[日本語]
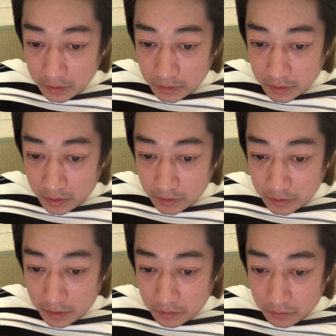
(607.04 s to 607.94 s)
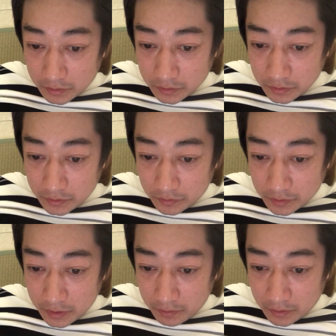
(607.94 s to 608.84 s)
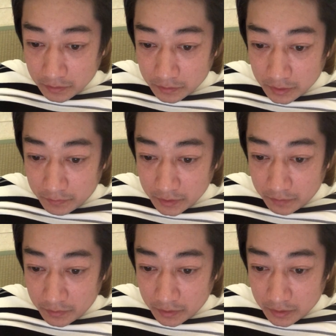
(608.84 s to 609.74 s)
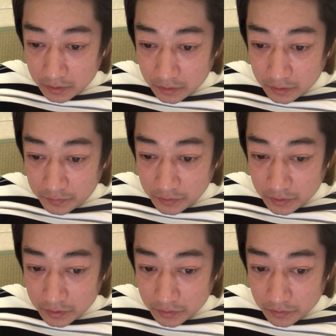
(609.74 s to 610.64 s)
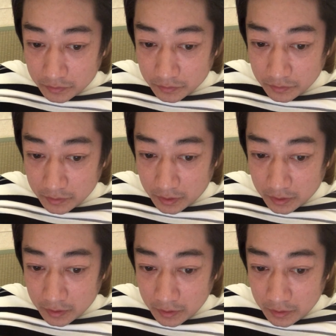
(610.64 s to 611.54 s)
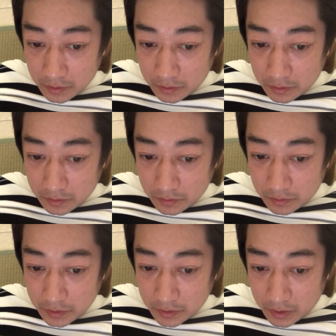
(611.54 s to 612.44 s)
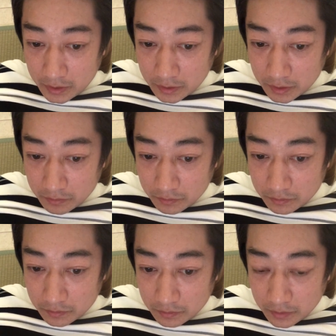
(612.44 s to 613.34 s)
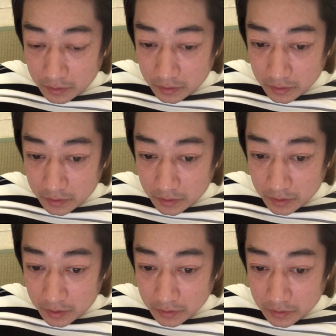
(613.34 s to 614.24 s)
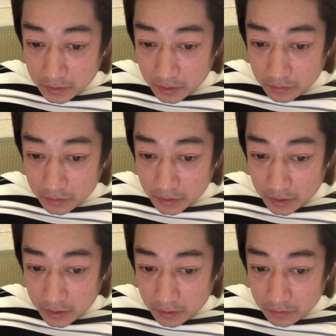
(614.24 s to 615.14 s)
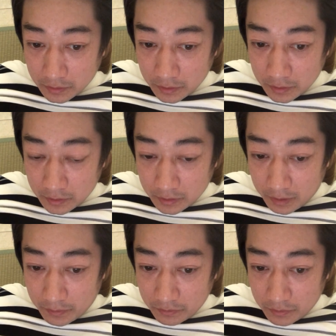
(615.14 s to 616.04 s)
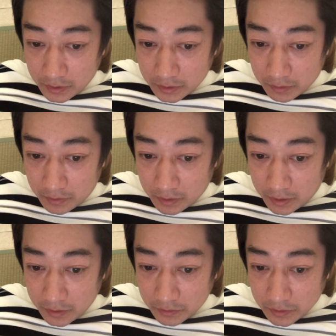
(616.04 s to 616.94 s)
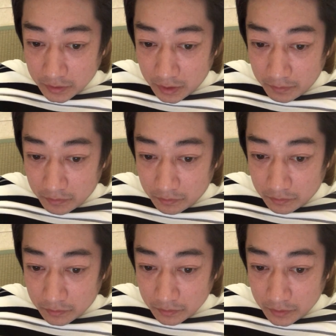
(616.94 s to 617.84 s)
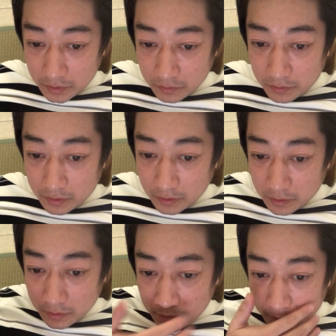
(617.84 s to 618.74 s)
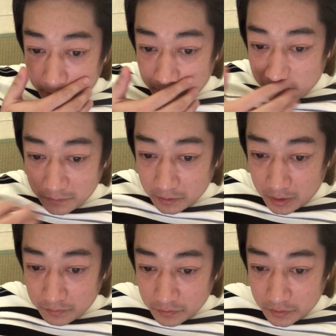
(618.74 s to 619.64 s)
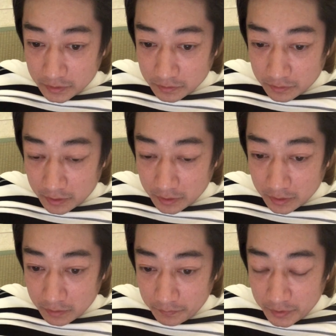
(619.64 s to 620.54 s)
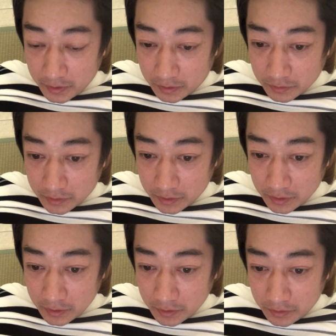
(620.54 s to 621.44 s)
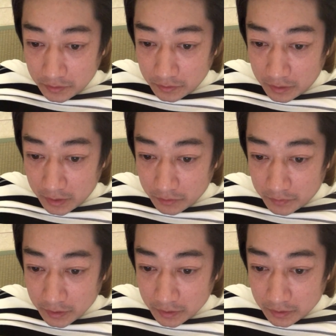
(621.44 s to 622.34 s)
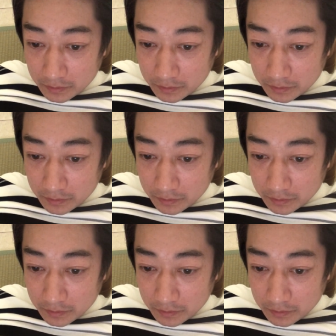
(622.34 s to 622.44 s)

実際に出るのは水蒸気ではなくさまざまな化学物質を含んだグリセリンなどの、えー、揮発性の気体であるタバコ会社は加熱式タバコにより、えー、有害物質の低減を PR し従来の巻